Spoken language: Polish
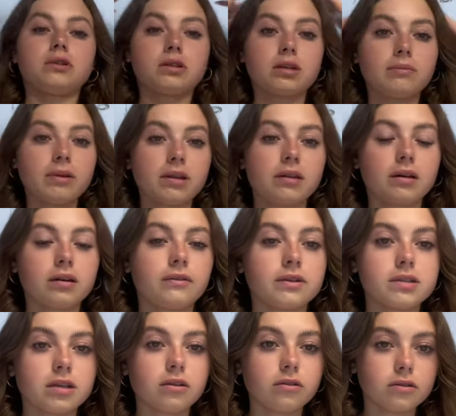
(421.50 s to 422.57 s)
że nie będę
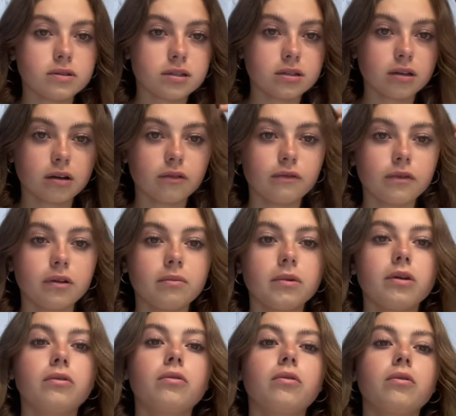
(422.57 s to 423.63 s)
nagrywać takiego oddzielnego
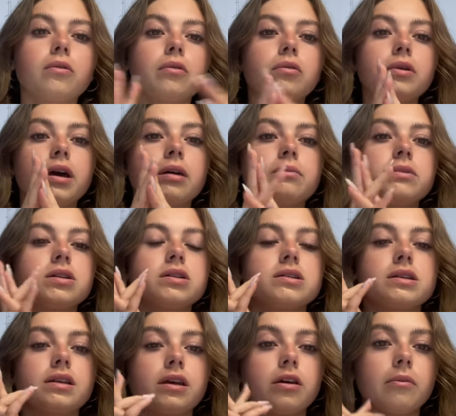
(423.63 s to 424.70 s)
filmiku, jakby
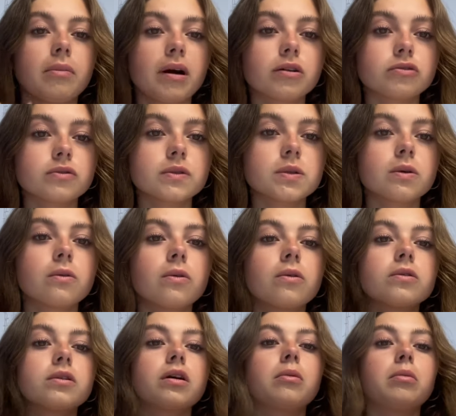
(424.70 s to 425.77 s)
jeszcze takiego back to
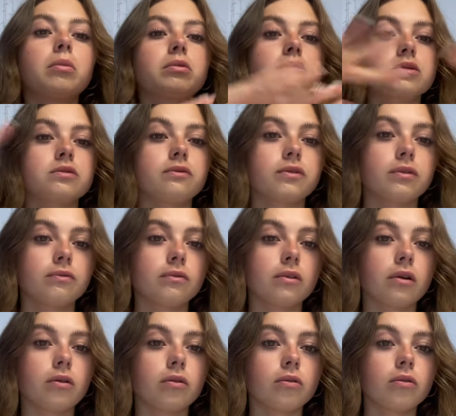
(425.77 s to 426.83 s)
school, tylko po prostu w tym
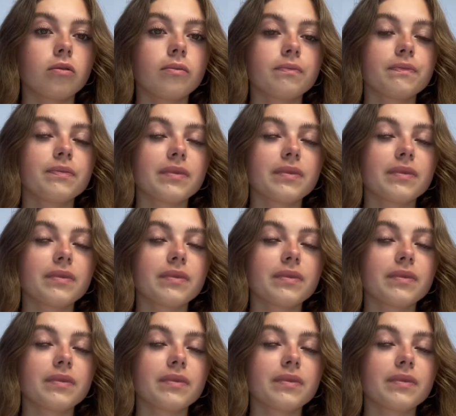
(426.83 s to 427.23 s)
vlogu,